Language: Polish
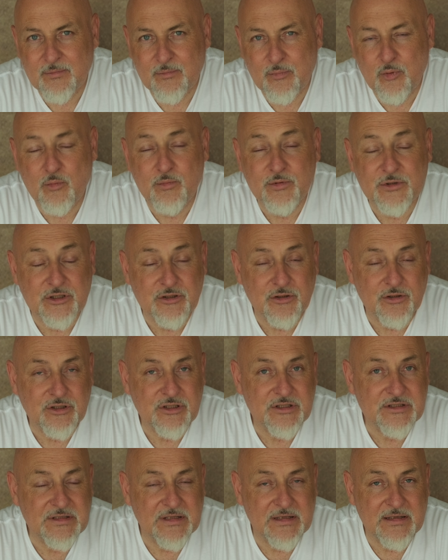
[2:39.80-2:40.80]

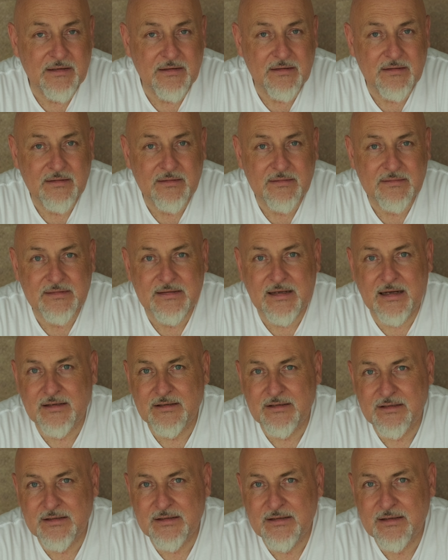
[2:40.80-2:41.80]
półprzeźroczystej
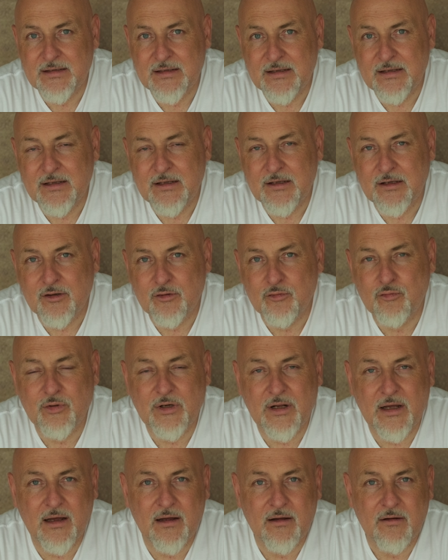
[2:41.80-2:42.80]
tkaniny,
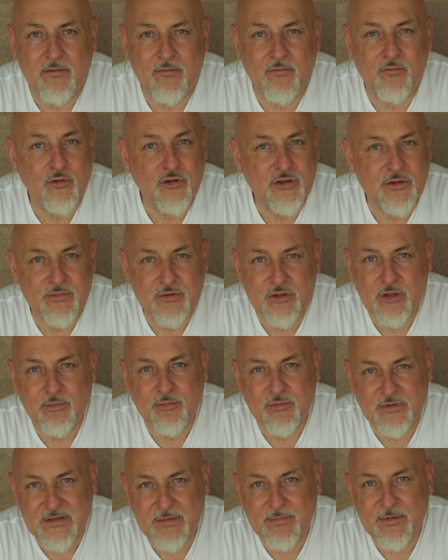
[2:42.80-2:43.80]
która w różnym
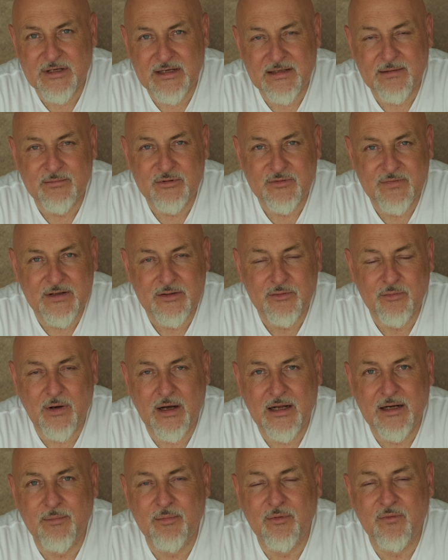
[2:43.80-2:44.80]
stopniu zabiera nam
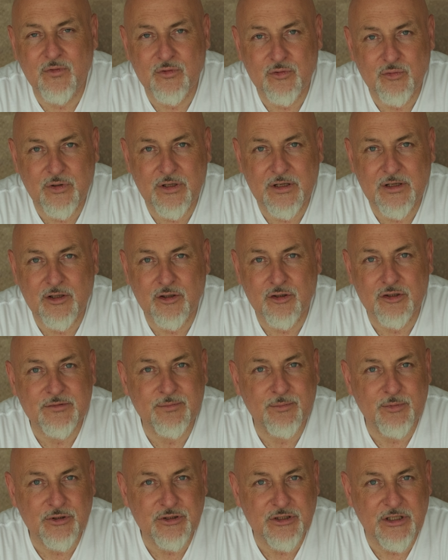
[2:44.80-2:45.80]
światło, ale powoduje
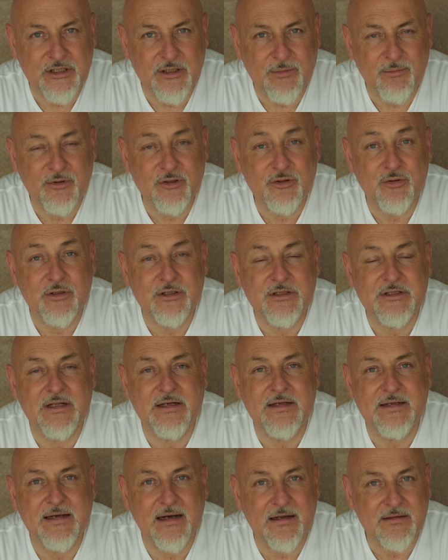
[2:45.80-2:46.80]
rozproszenie, powoduje
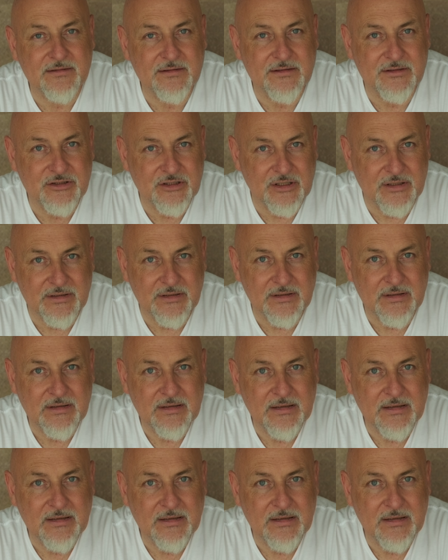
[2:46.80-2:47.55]
delikatny cień.